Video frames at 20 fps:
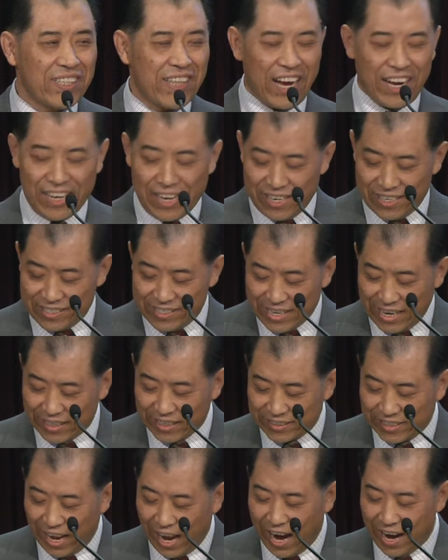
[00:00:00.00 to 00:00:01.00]
他更加的
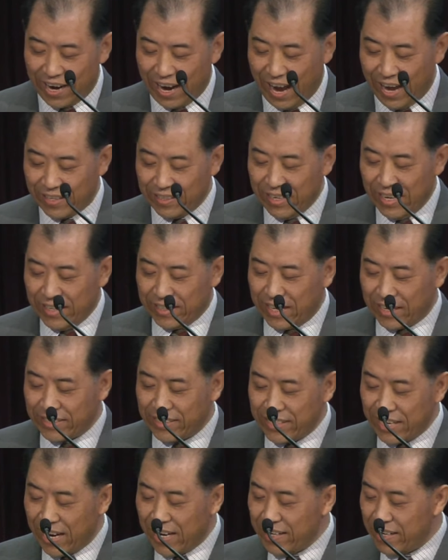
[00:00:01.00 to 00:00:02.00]
坦然，他
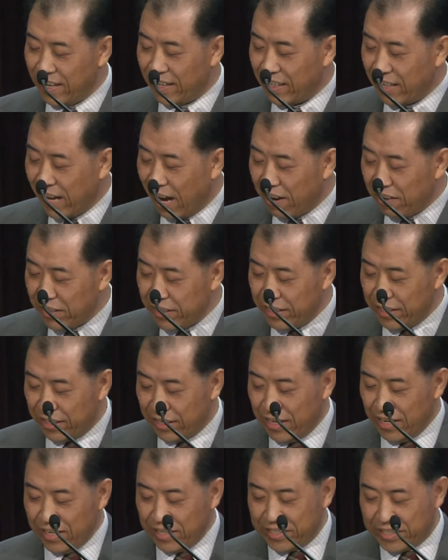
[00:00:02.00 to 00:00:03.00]
坚韧刚毅，
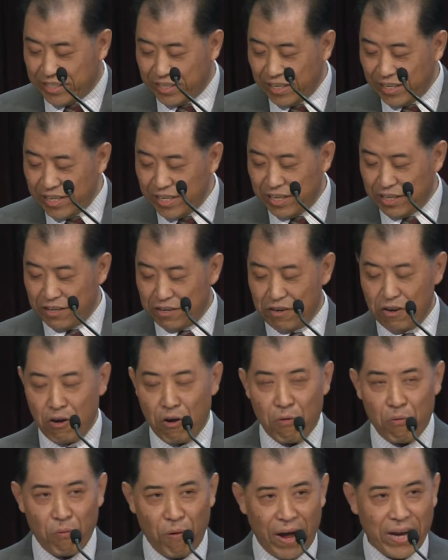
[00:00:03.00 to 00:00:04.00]
竭力
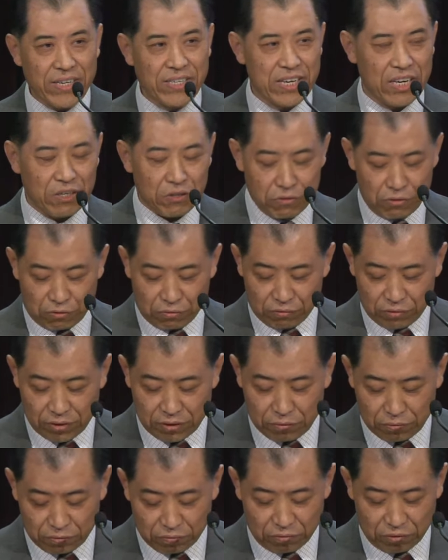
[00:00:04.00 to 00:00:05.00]
完成主的
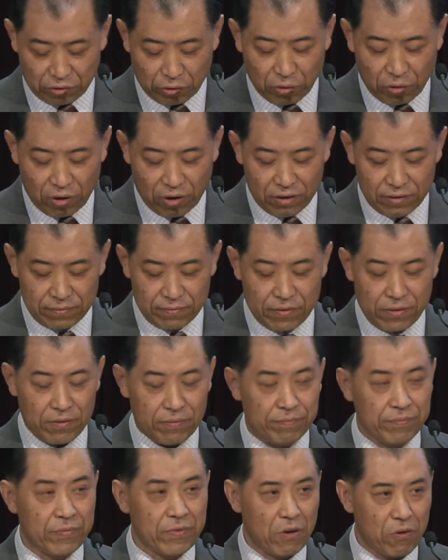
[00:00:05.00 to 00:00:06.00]
嘱托，
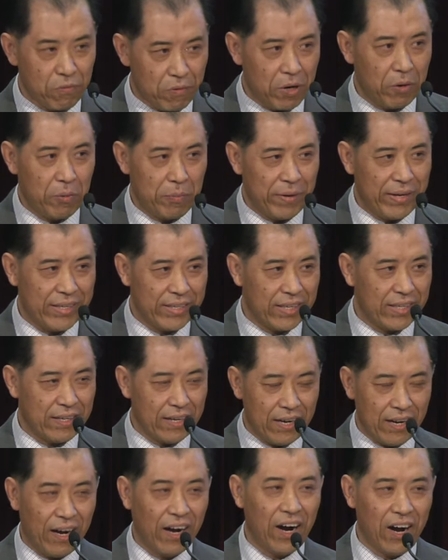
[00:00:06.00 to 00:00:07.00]
为我们立了
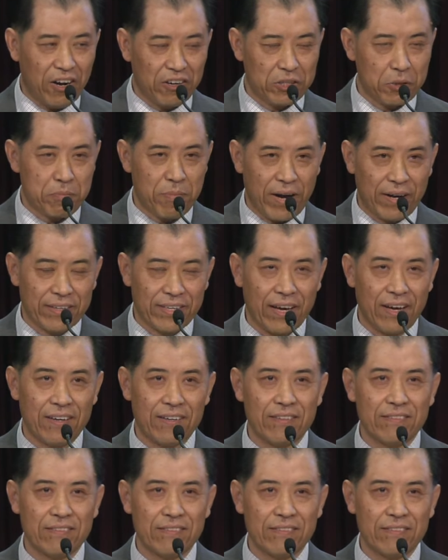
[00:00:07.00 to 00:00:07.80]
很好的榜样。